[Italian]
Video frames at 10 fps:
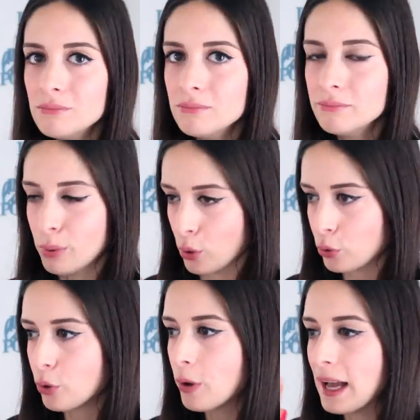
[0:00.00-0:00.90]
un
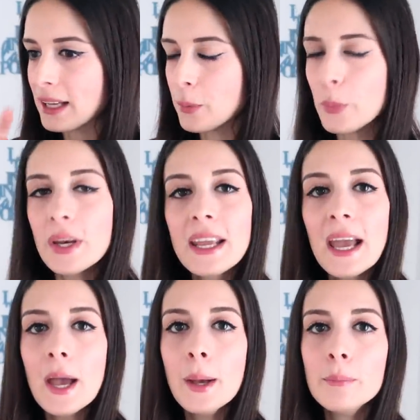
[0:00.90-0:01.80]
poco anche
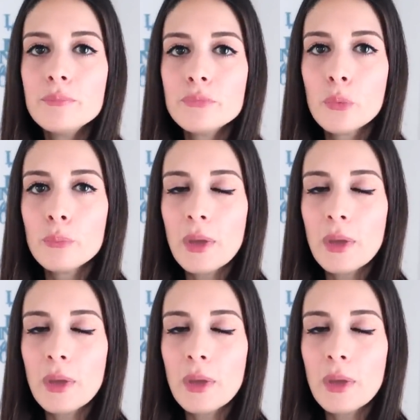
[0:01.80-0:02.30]
perché mh, mm,